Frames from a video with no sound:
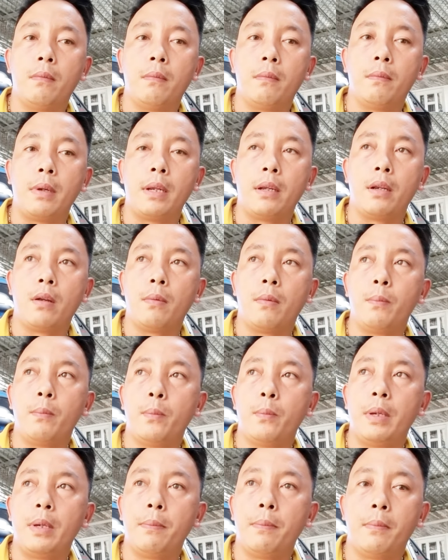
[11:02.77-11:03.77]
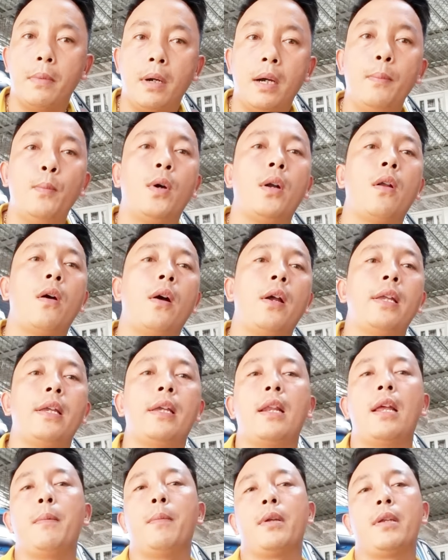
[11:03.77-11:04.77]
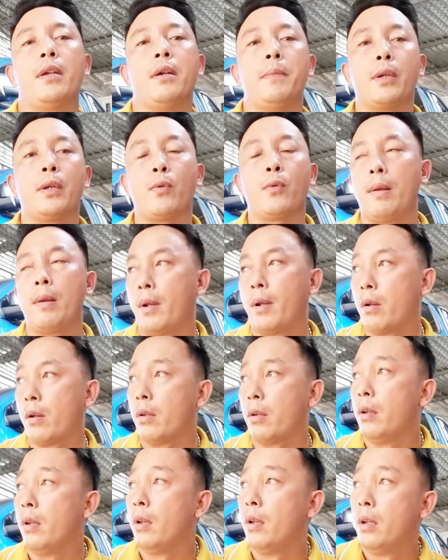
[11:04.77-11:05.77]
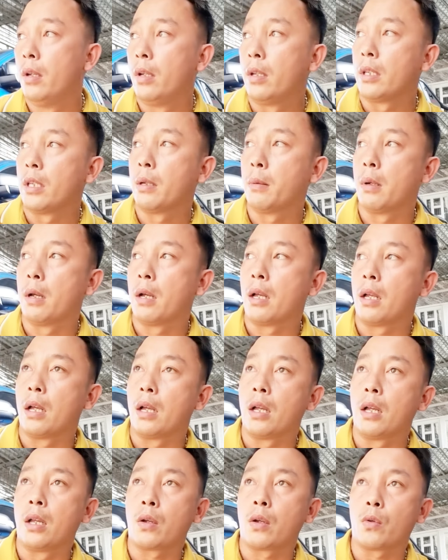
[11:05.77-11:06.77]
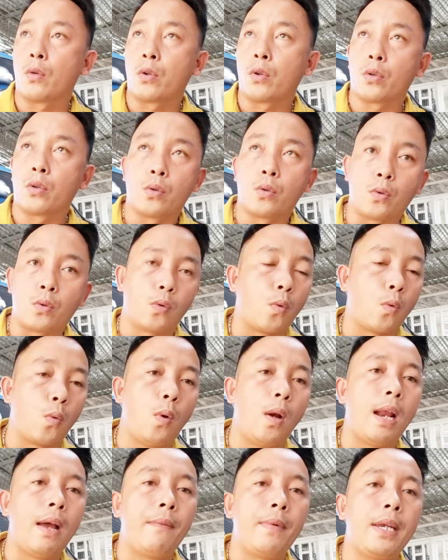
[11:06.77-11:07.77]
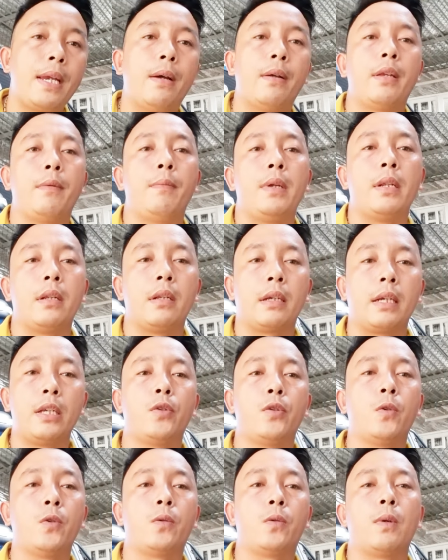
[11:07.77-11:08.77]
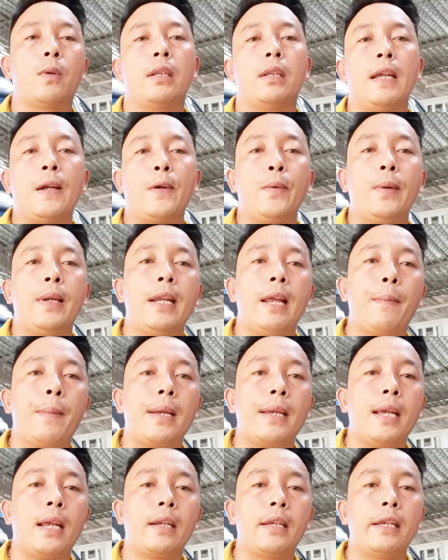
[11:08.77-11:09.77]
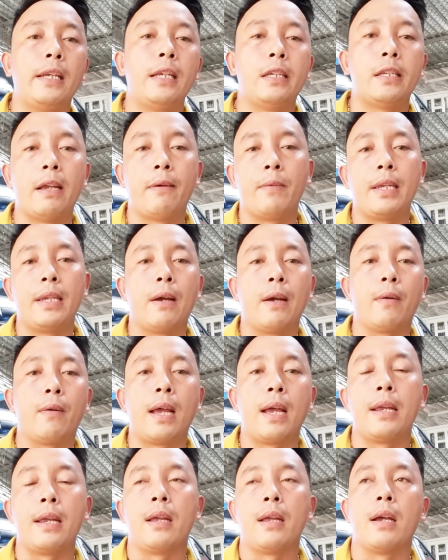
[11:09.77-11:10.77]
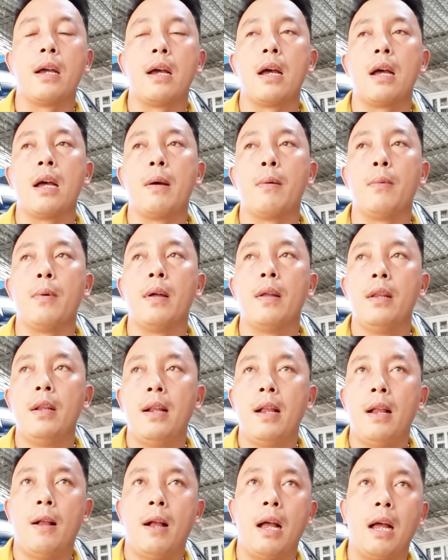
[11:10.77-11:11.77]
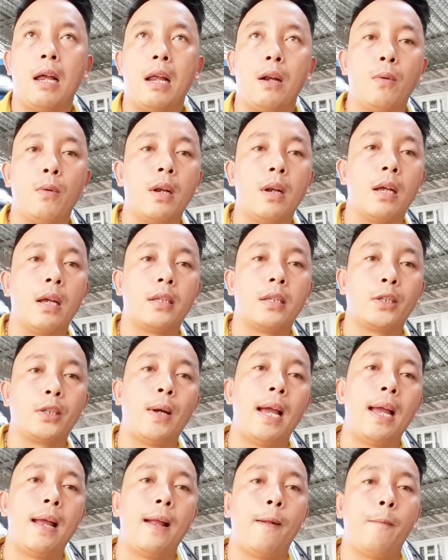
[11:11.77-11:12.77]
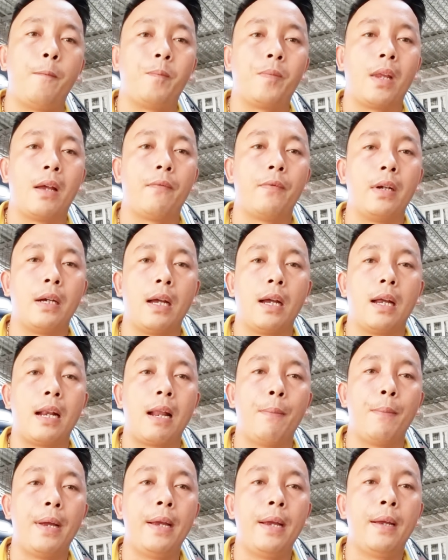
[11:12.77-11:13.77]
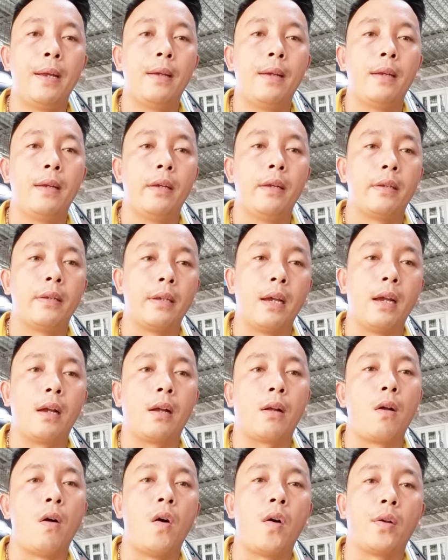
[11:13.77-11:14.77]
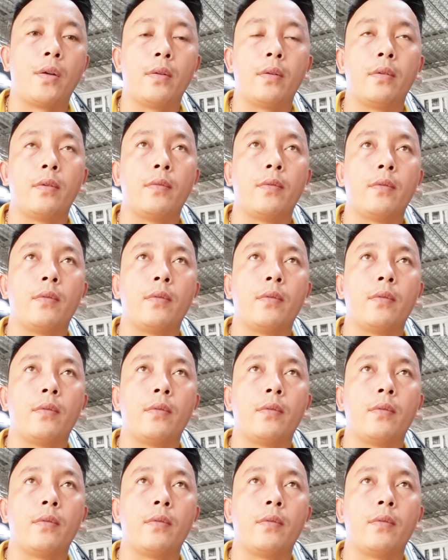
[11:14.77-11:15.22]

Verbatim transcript: mình nói mình mới muốn nói cái gì đây mà giờ mình quên mất rồi nhưng mà cuối lại video thì mình kính chúc toàn thể quý anh em người nhân khi xem video này à, à, luôn là sức khỏe là vững là đam mê nha còn